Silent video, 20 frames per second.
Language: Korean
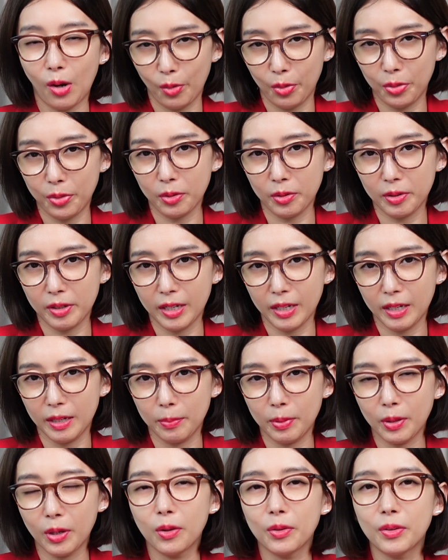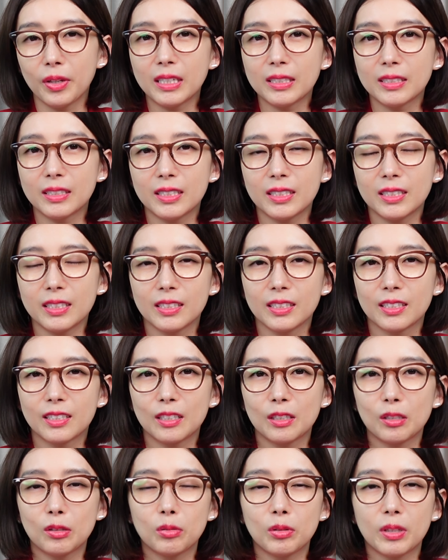어떻게 변할지
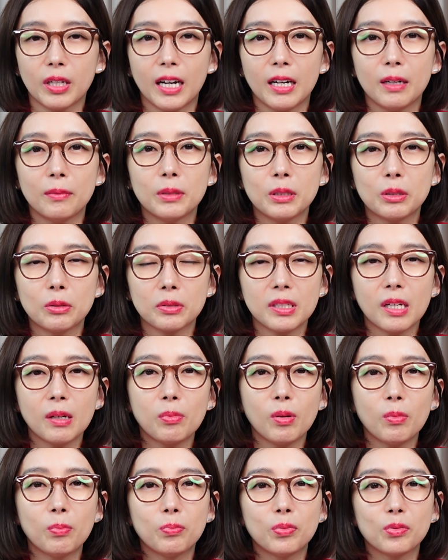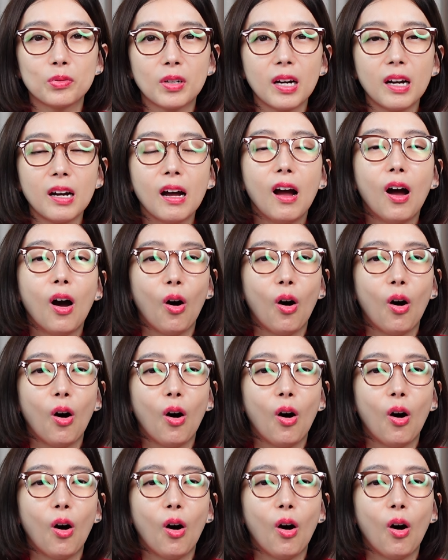그리고 대한민국 사법부가